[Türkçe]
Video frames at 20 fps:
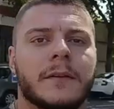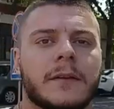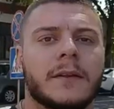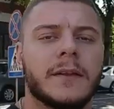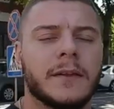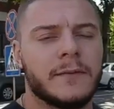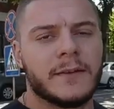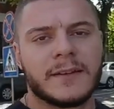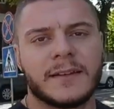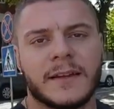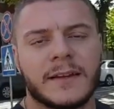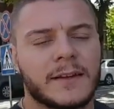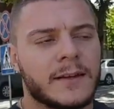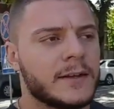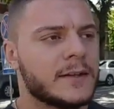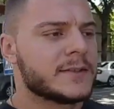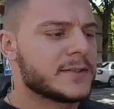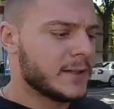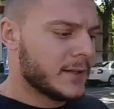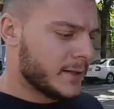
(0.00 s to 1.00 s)
Evet
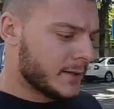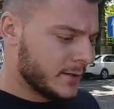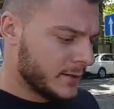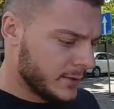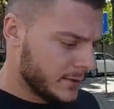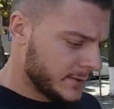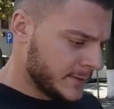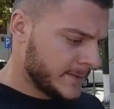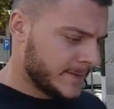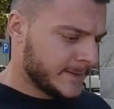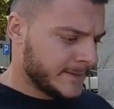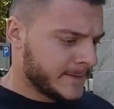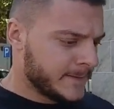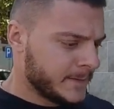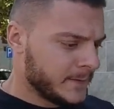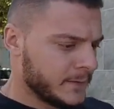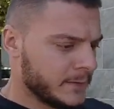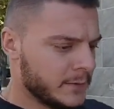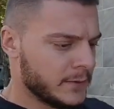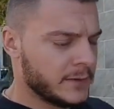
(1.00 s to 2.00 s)
arkadaşlar
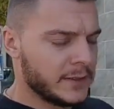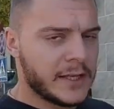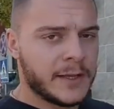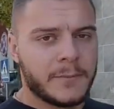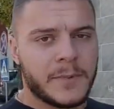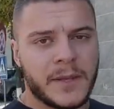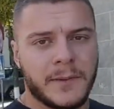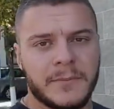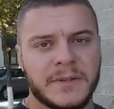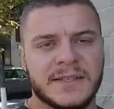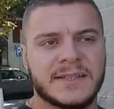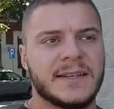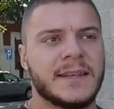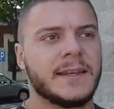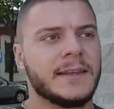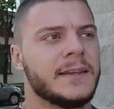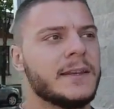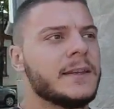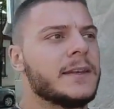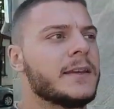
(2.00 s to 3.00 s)
e, yemeğimizi
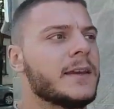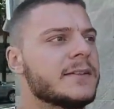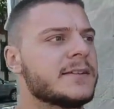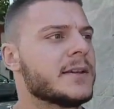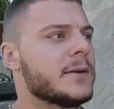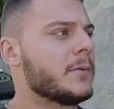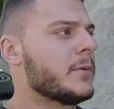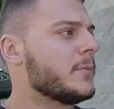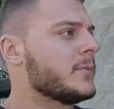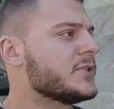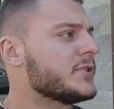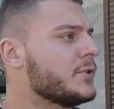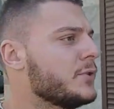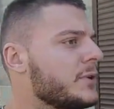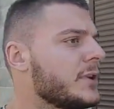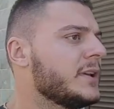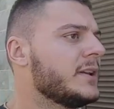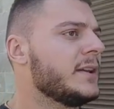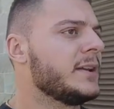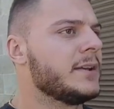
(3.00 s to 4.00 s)
yedik. Hesabımızı
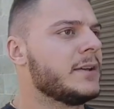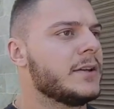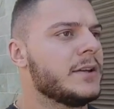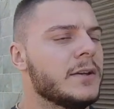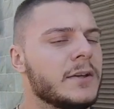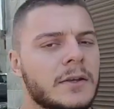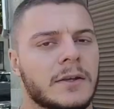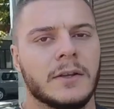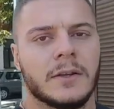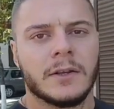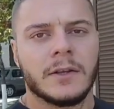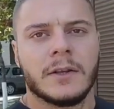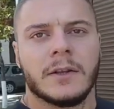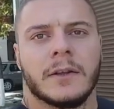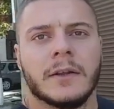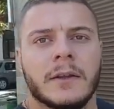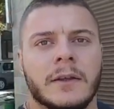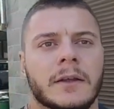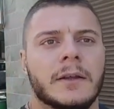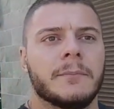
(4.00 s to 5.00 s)
ödedik.
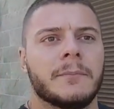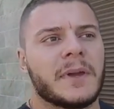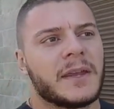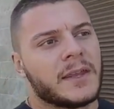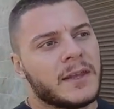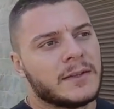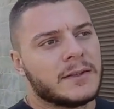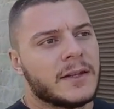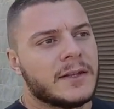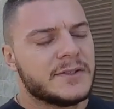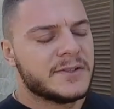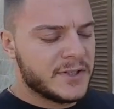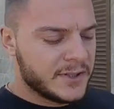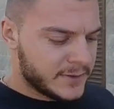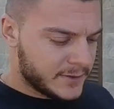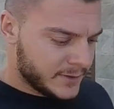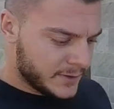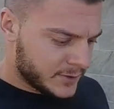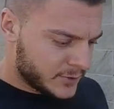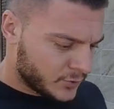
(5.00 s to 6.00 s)
Mekandan
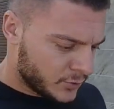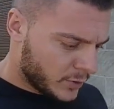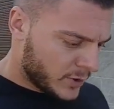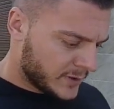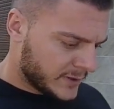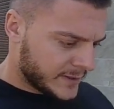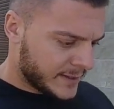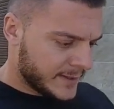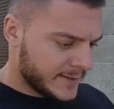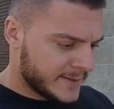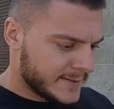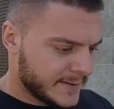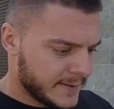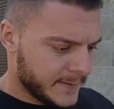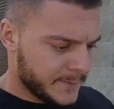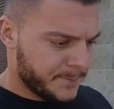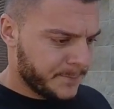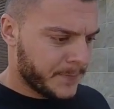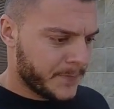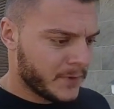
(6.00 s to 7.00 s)
çıktık. Şu anda
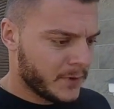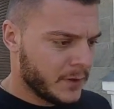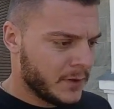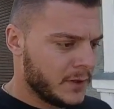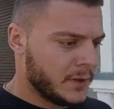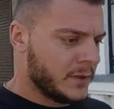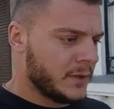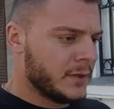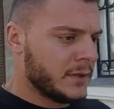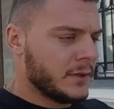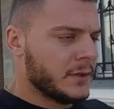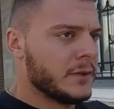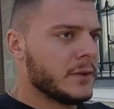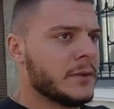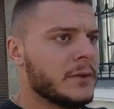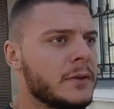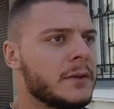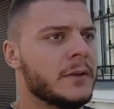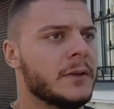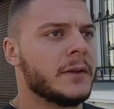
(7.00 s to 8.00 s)
ise e,
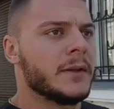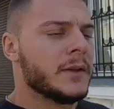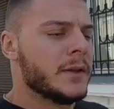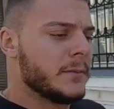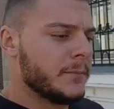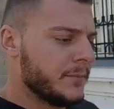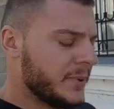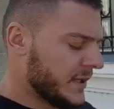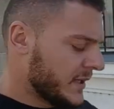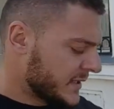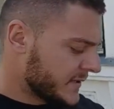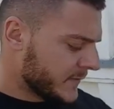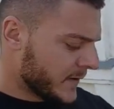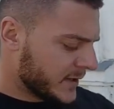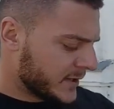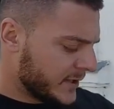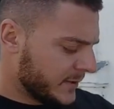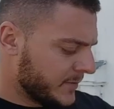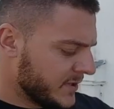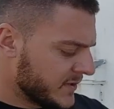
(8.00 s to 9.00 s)
biraz
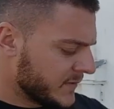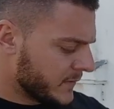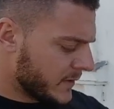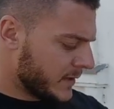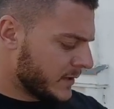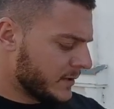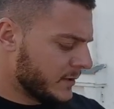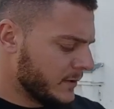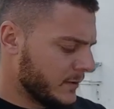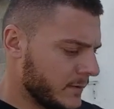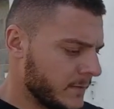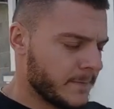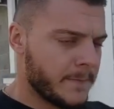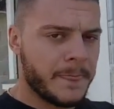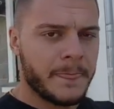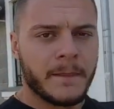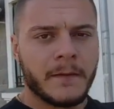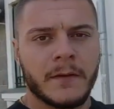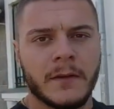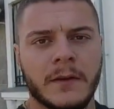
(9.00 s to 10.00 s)
vaktimiz var.
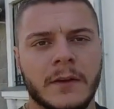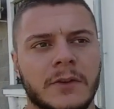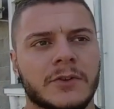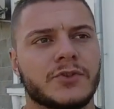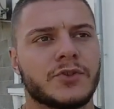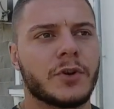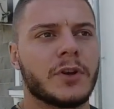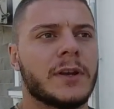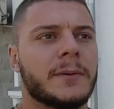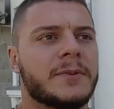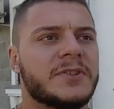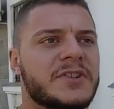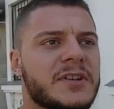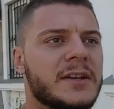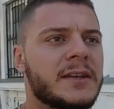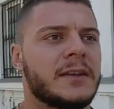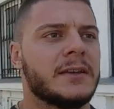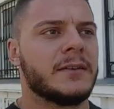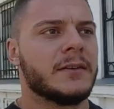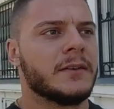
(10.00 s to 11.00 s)
Şöyle bir
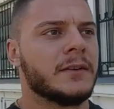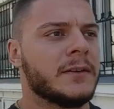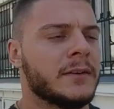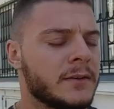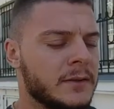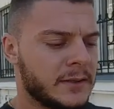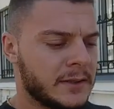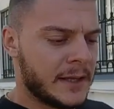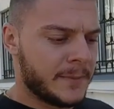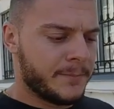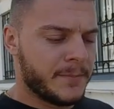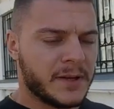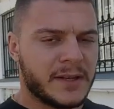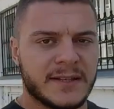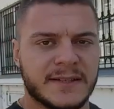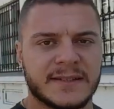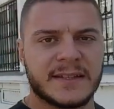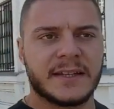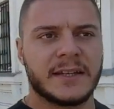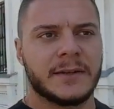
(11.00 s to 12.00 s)
şey e, yapmak
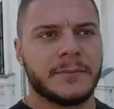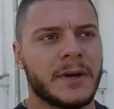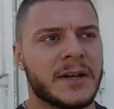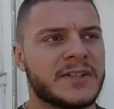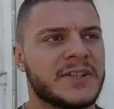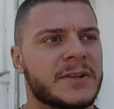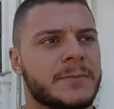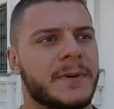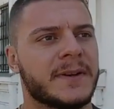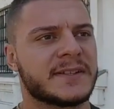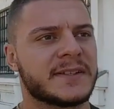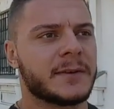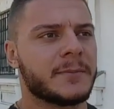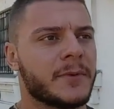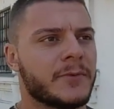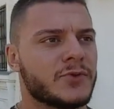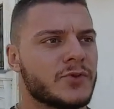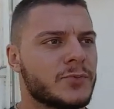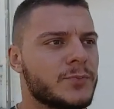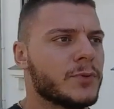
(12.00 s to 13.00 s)
isterim. Açık pazar
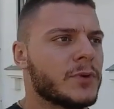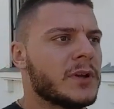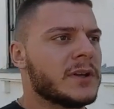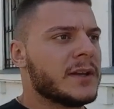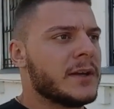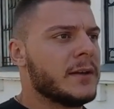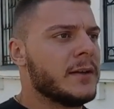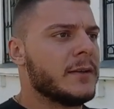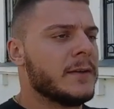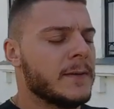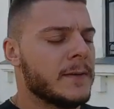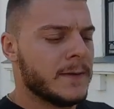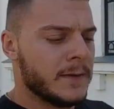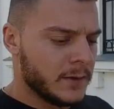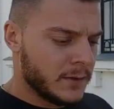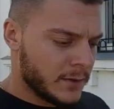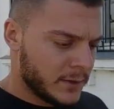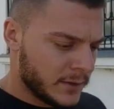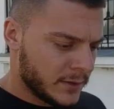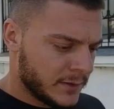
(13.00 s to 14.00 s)
mevcut burada.
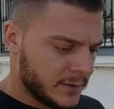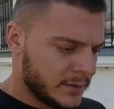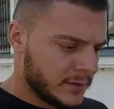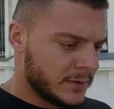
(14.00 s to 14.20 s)
E,